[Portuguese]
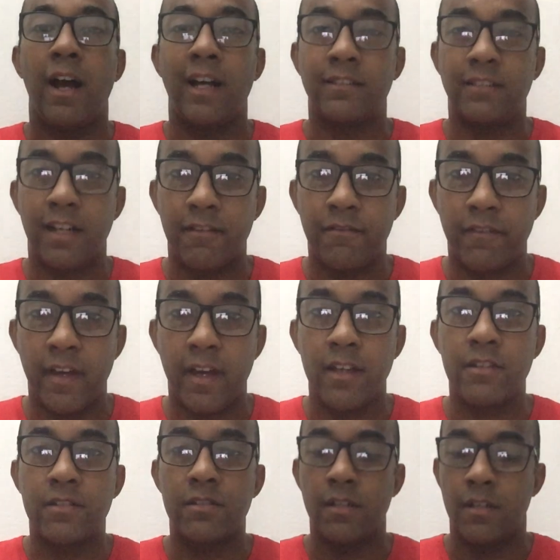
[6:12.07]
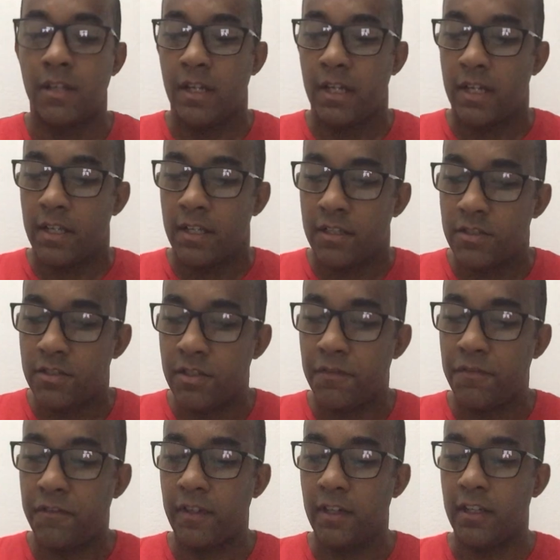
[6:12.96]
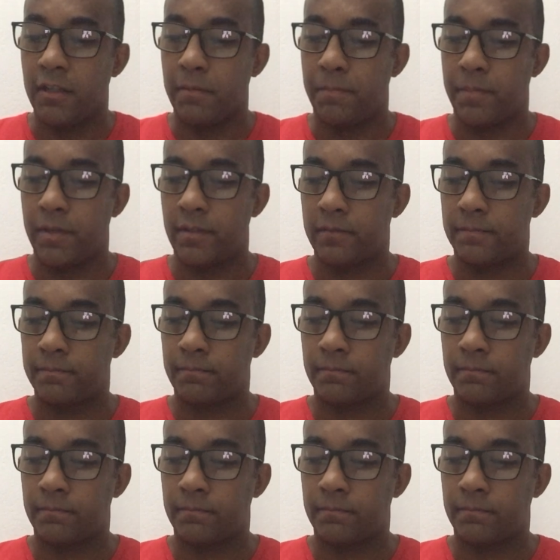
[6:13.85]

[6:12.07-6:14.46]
através de Filipe.